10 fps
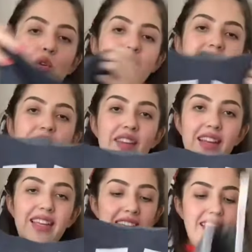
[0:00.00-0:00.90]

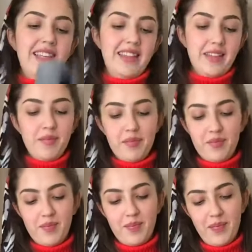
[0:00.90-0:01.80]
severek giydiğim.
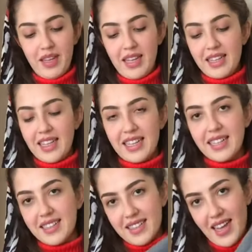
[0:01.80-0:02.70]
Geri
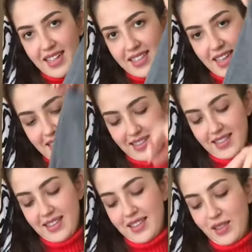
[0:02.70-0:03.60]
istersen
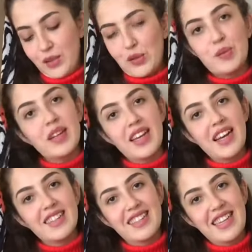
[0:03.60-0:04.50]
yorumlara
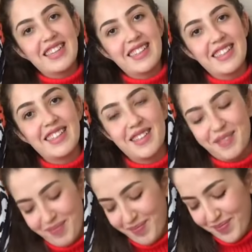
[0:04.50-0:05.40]
yaz
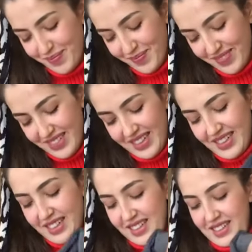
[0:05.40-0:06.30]
getiririm.
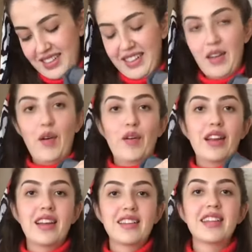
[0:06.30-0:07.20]
Öyle.
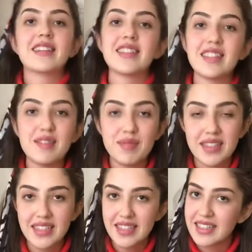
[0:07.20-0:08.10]
Neyse şimdi
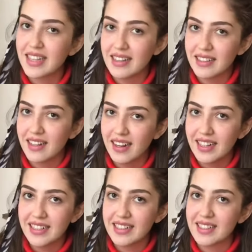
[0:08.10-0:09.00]
siz hızlandırarak
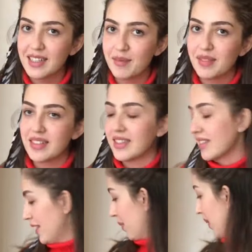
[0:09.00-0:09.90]

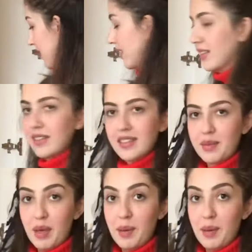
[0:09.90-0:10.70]
izleyebilirsiniz. Ben dizmeye